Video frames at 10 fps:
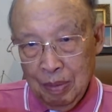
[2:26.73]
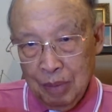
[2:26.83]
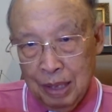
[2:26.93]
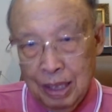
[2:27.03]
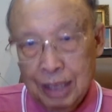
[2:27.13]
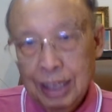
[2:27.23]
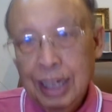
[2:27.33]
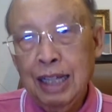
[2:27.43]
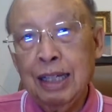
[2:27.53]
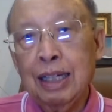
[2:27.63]
เกิดขึ้น e r e i
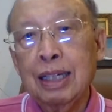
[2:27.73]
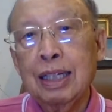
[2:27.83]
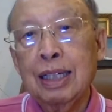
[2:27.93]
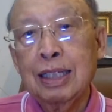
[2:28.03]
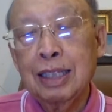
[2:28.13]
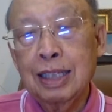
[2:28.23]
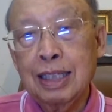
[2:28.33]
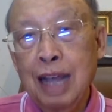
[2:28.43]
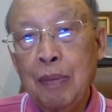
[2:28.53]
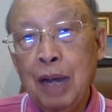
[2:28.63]
a
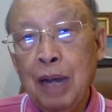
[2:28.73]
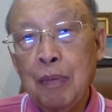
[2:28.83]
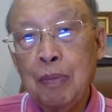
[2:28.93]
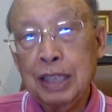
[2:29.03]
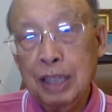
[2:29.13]
p a c h a m p a t j